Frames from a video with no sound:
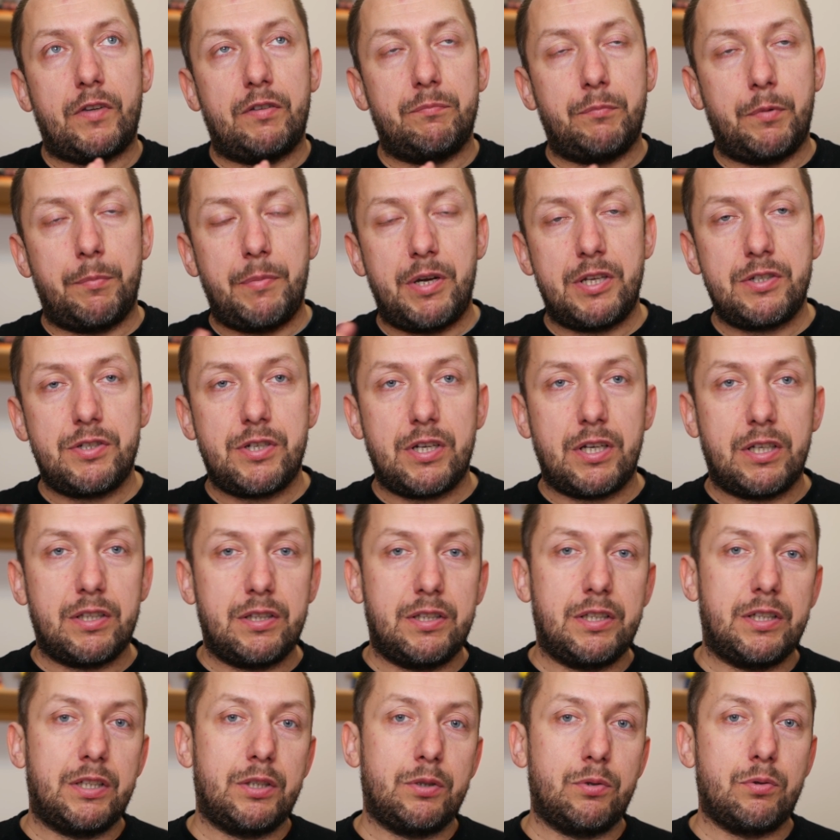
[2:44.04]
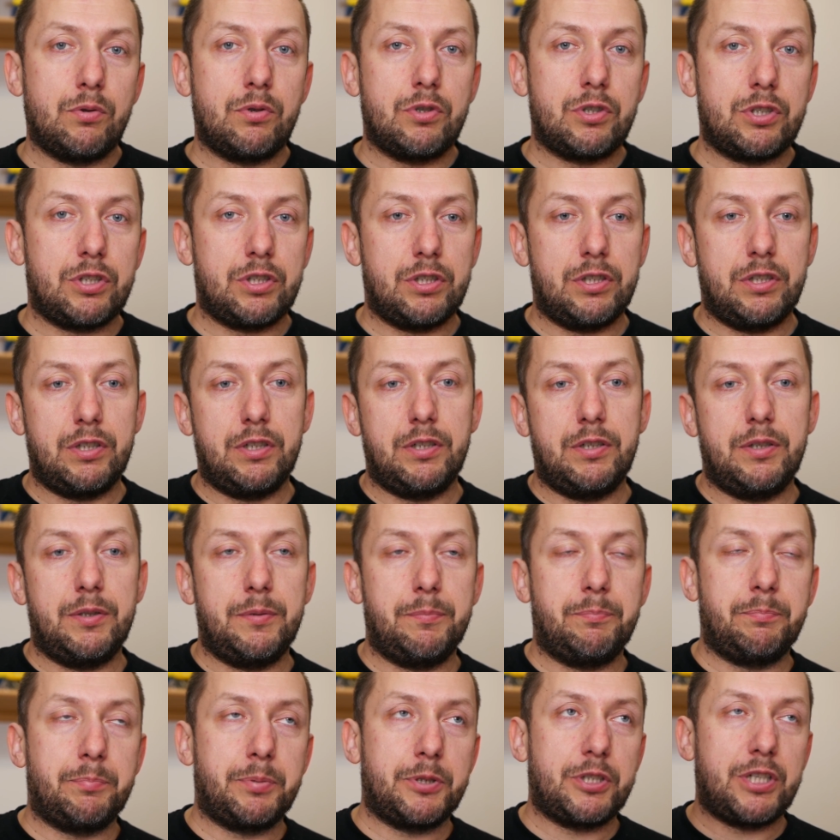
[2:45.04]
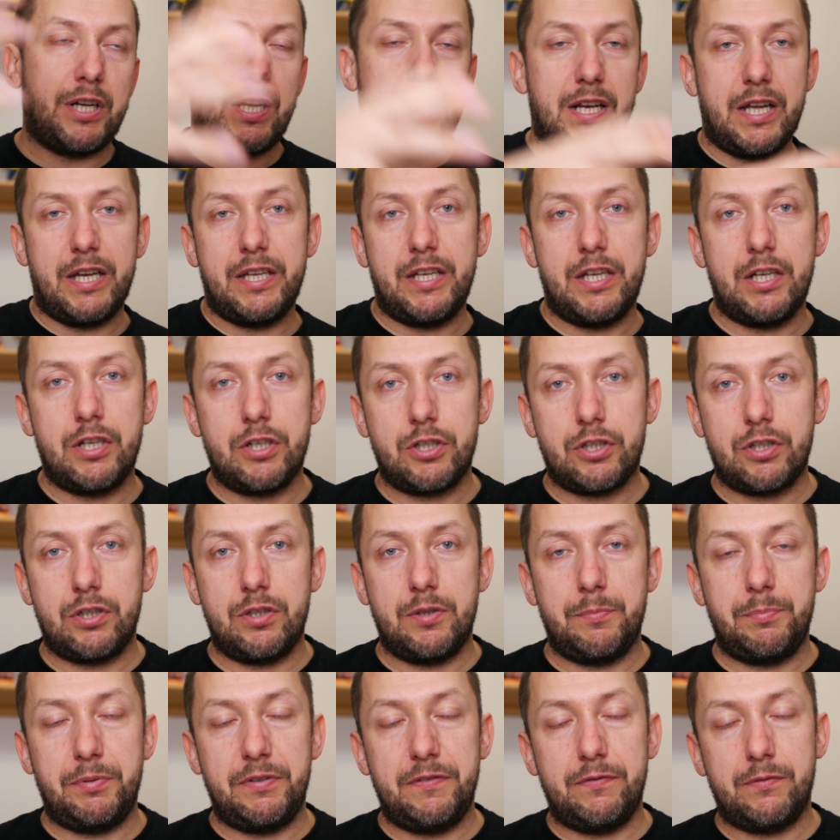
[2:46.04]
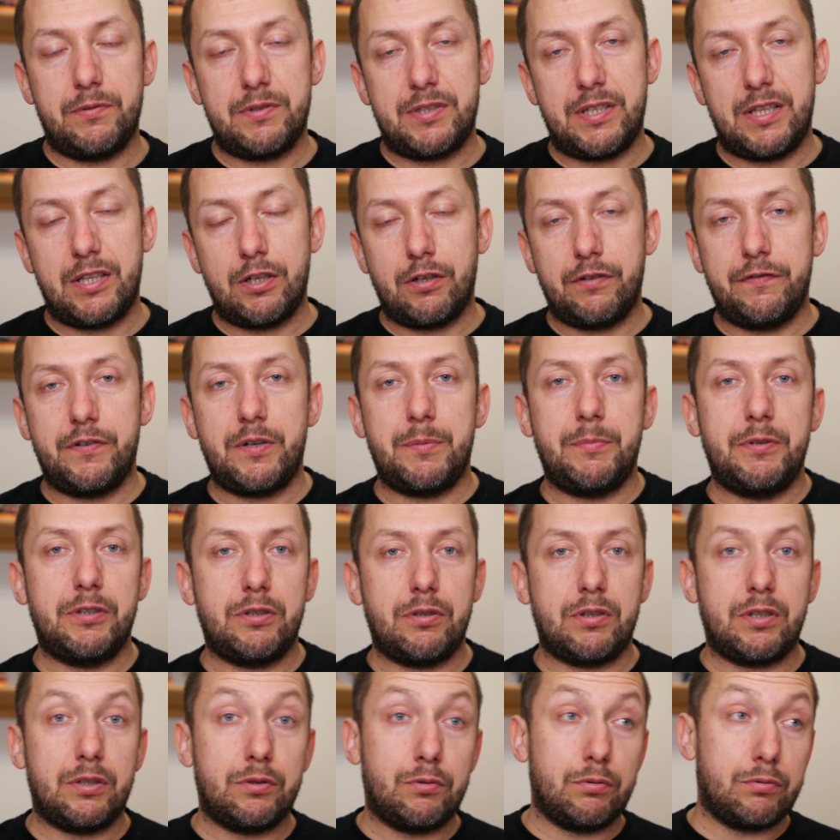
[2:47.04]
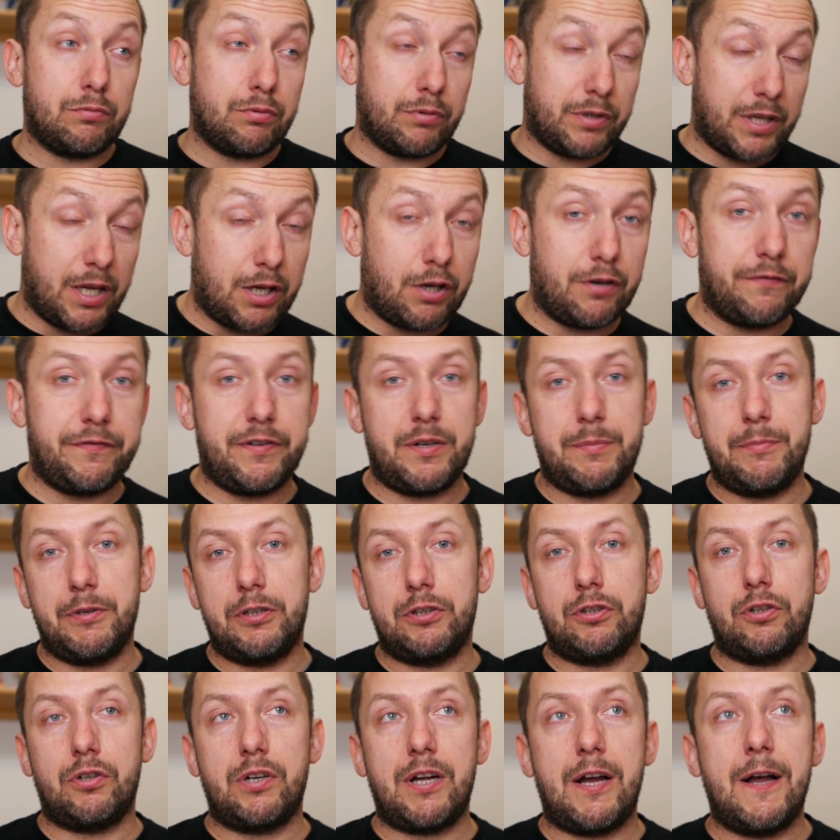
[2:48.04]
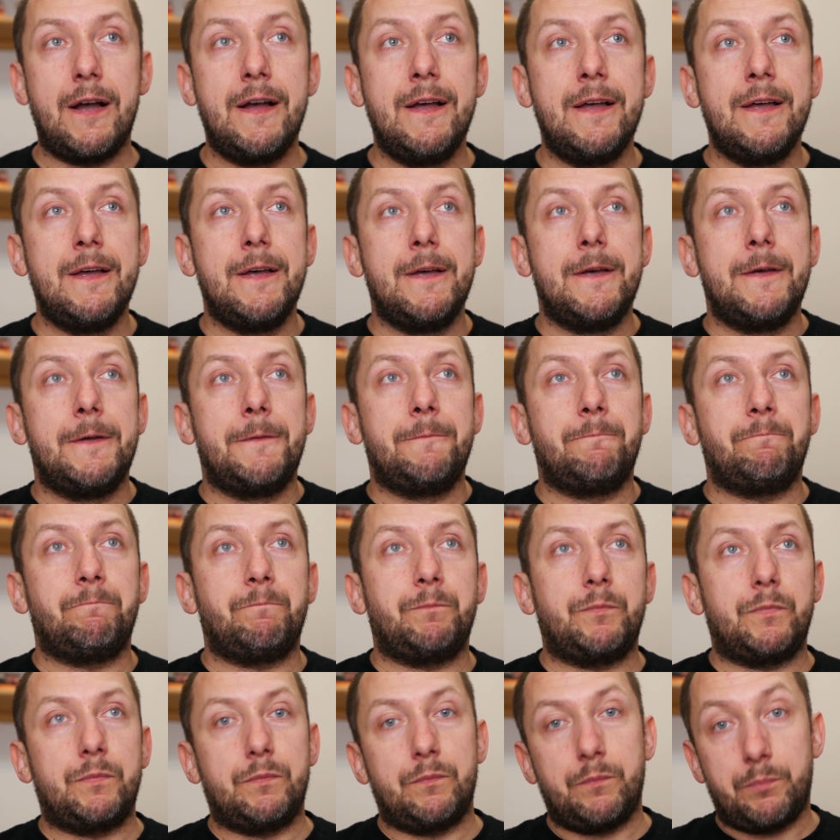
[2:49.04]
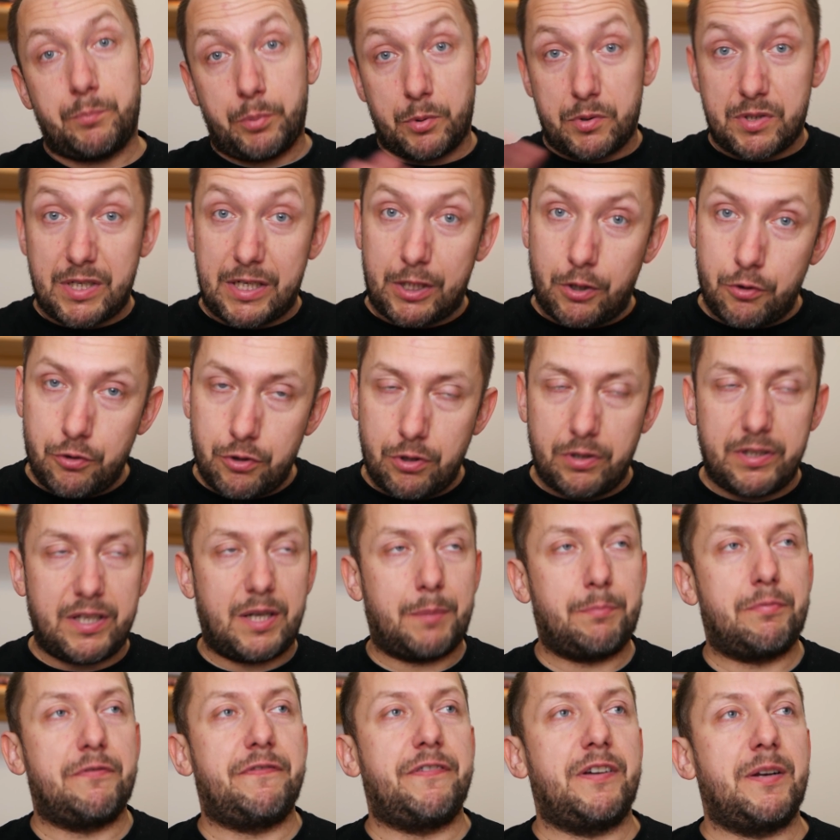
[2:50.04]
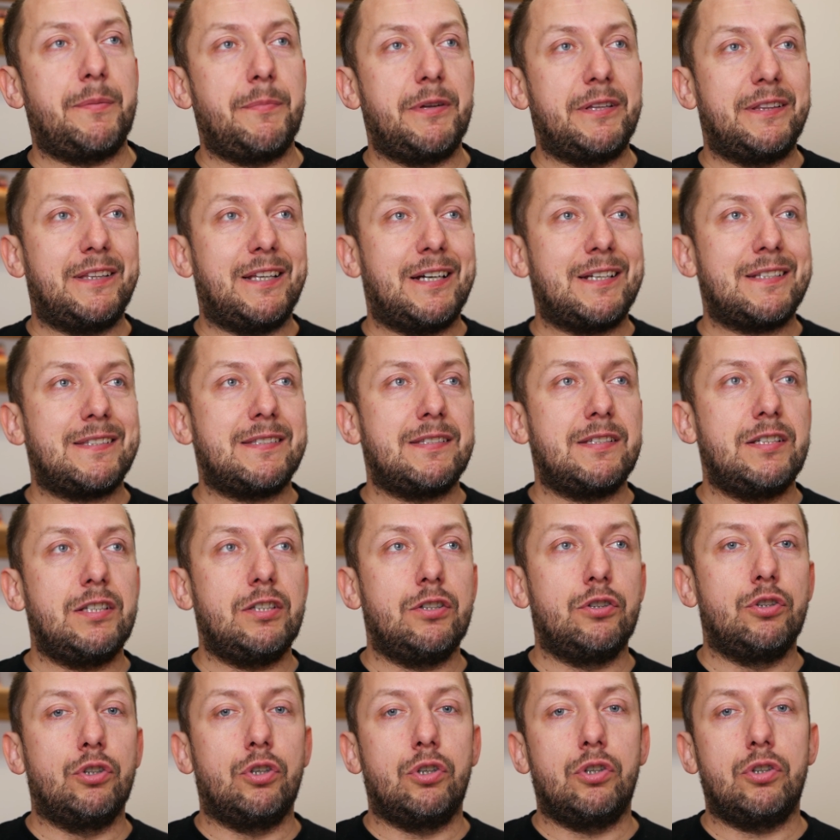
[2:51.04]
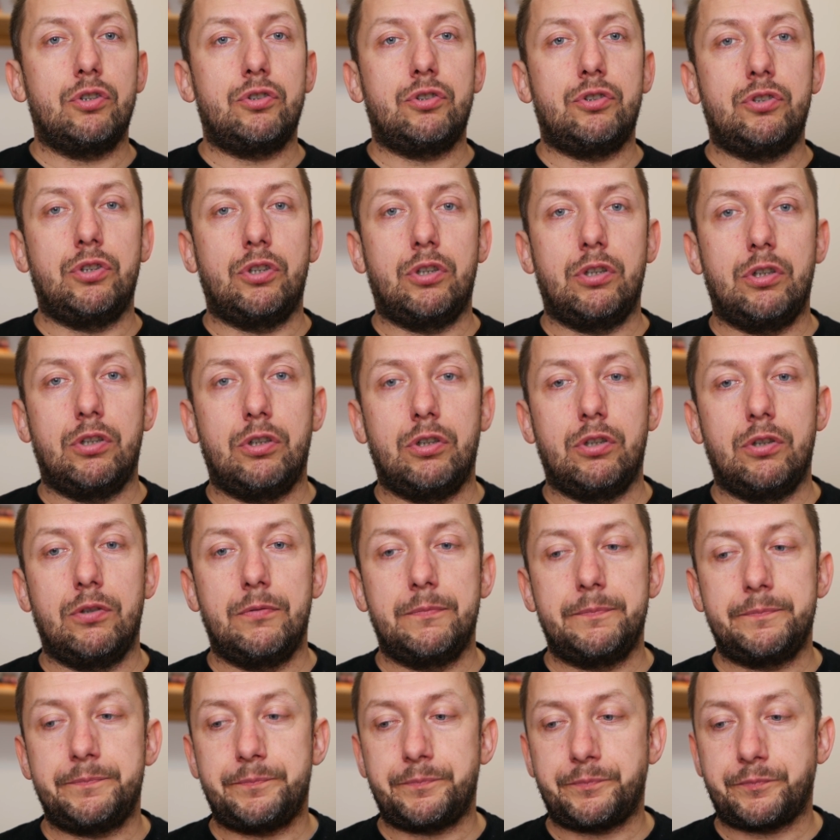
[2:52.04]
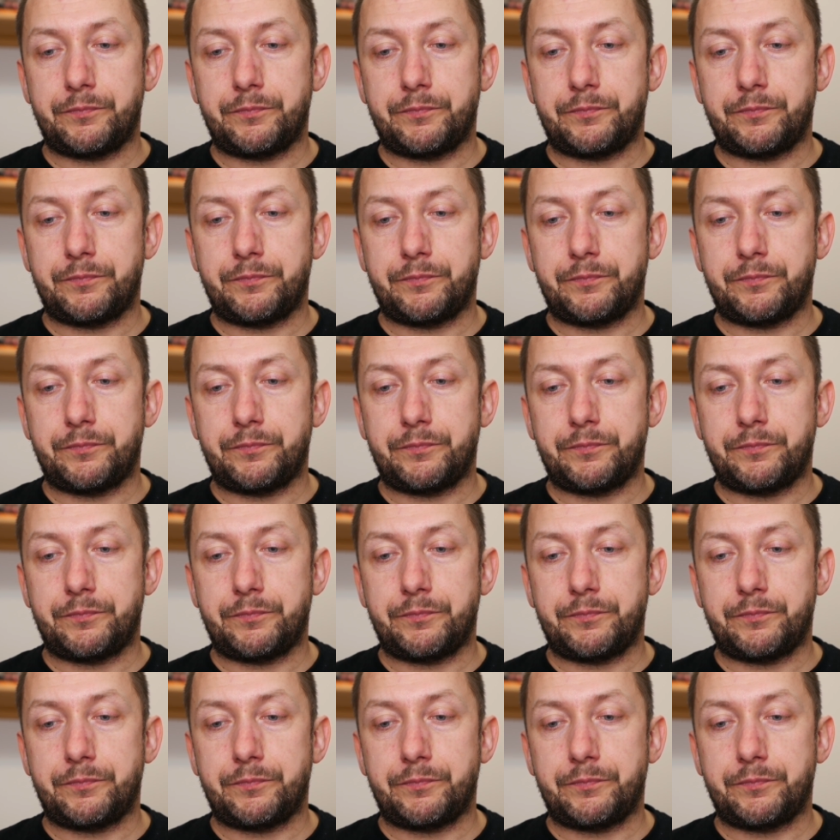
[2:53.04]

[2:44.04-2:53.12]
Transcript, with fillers: w momencie, gdy już przelejesz piwo z jednego fermentora do drugiego fermentora, mm, po zakończonej jakby fermentacji, no to